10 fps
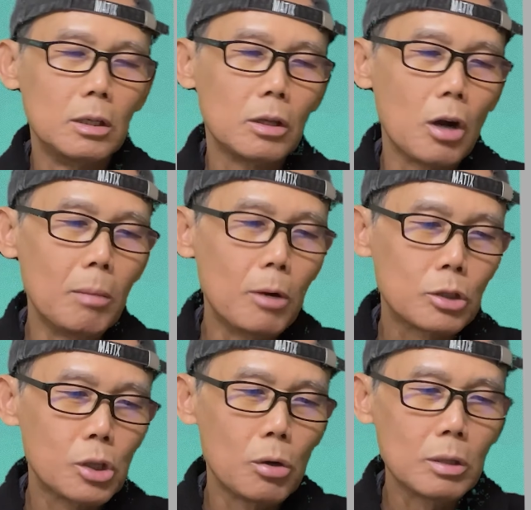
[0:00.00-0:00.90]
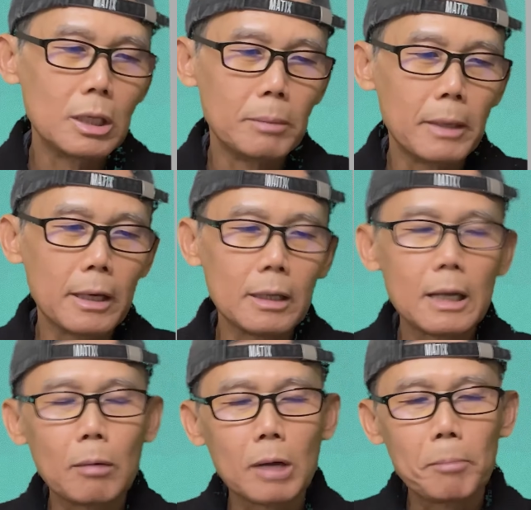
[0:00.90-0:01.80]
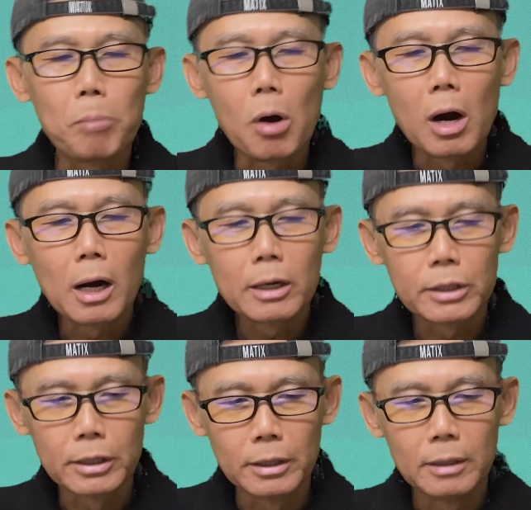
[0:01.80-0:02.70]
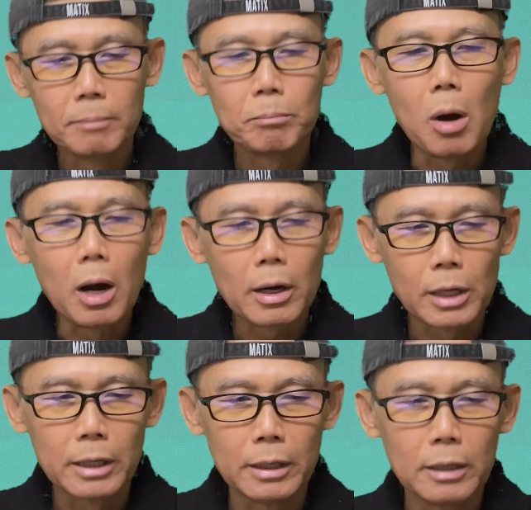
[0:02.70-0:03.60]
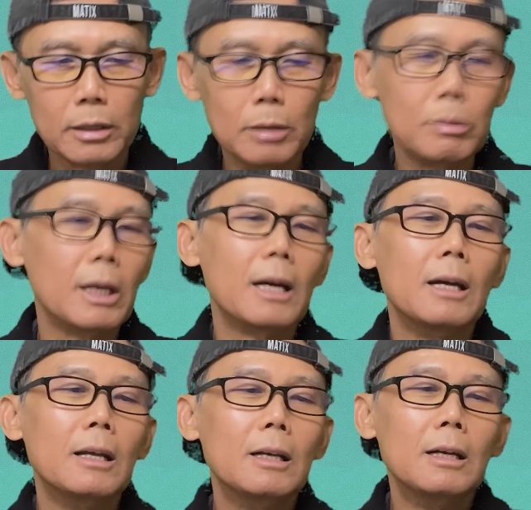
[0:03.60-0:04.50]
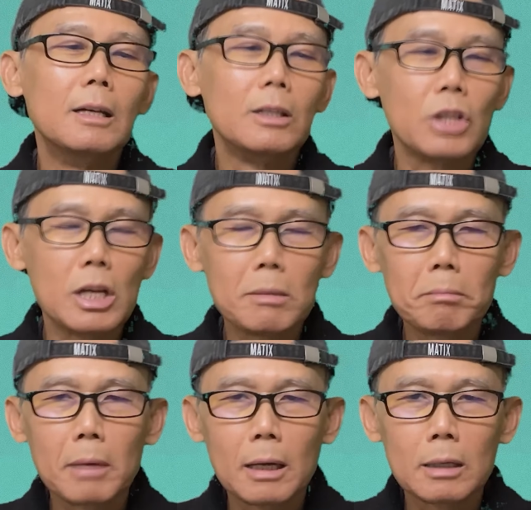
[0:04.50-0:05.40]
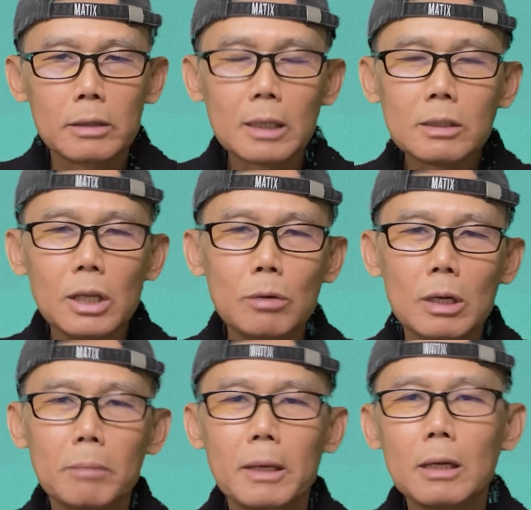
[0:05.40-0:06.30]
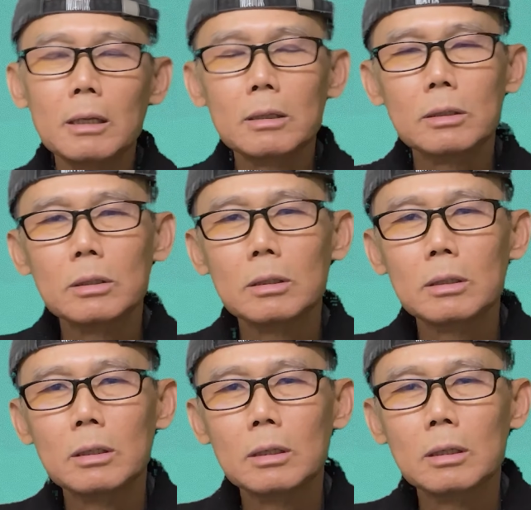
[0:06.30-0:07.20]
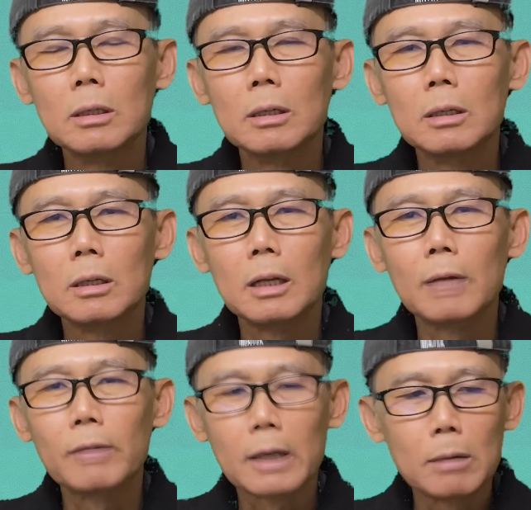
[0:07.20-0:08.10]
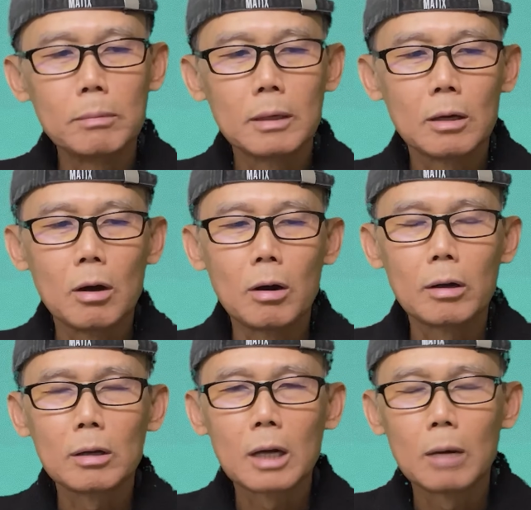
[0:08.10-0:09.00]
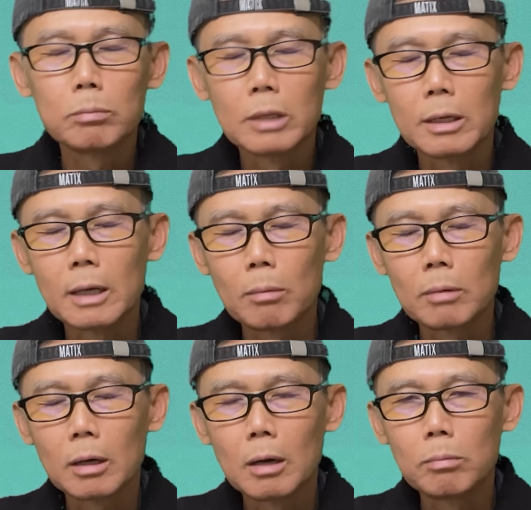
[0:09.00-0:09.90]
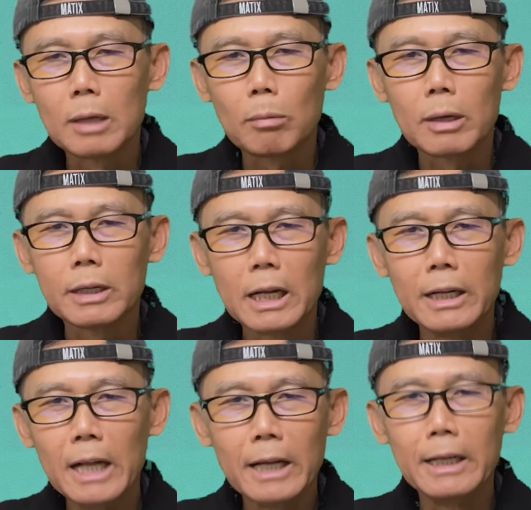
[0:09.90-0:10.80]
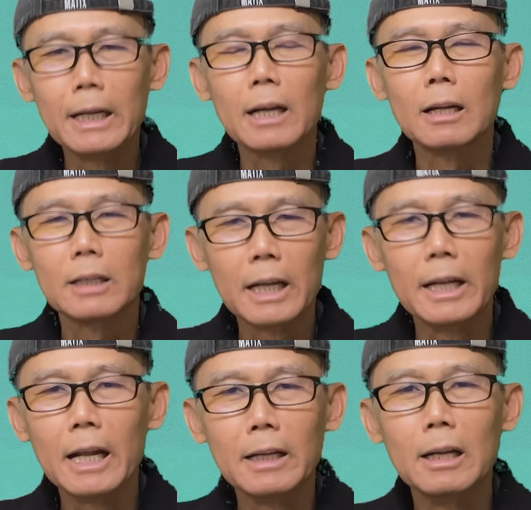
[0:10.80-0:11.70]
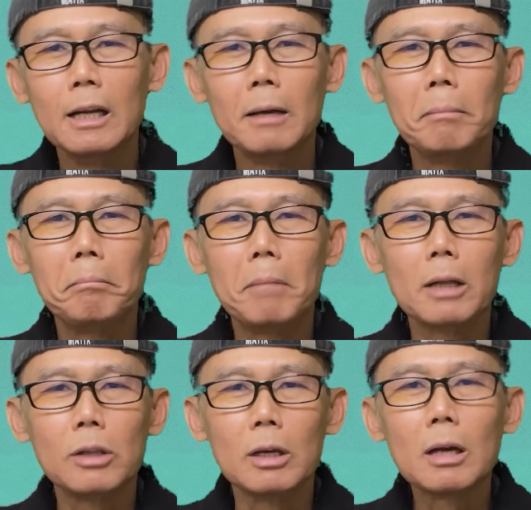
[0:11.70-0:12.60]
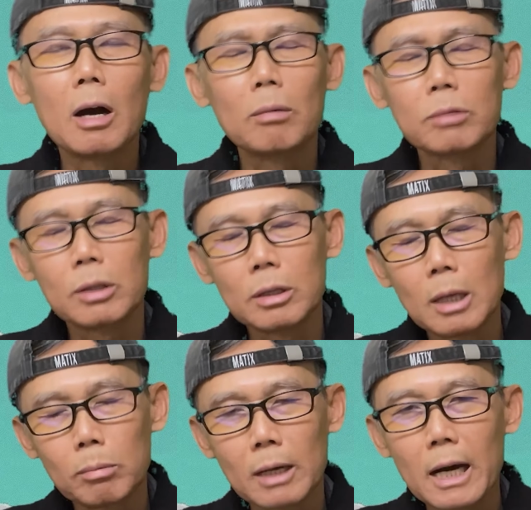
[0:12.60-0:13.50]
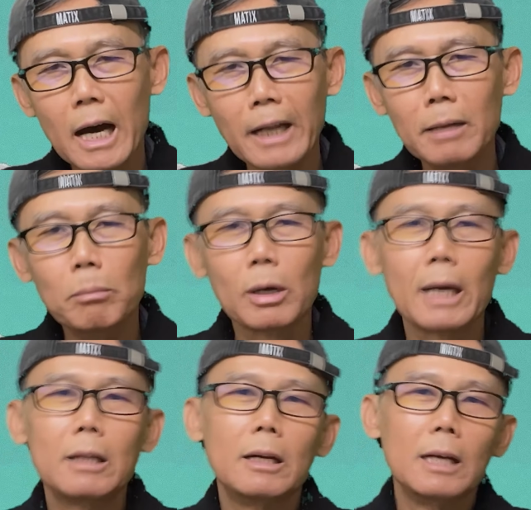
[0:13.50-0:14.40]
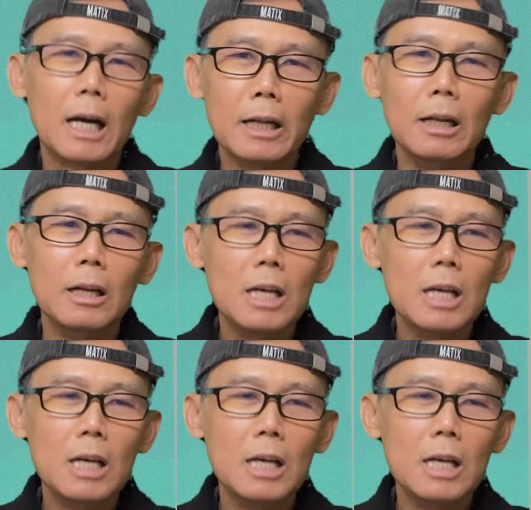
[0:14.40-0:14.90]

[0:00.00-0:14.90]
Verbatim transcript: Có một số người Mỹ đọc là pardon, pardon, đúng chưa? Nhưng mà rất nhiều người Mỹ là phần đông đó, họ không gì đọc, không đọc là đình đình nha, đình đình, mà chỉ họ chỉ đọc là in một cái thôi, in.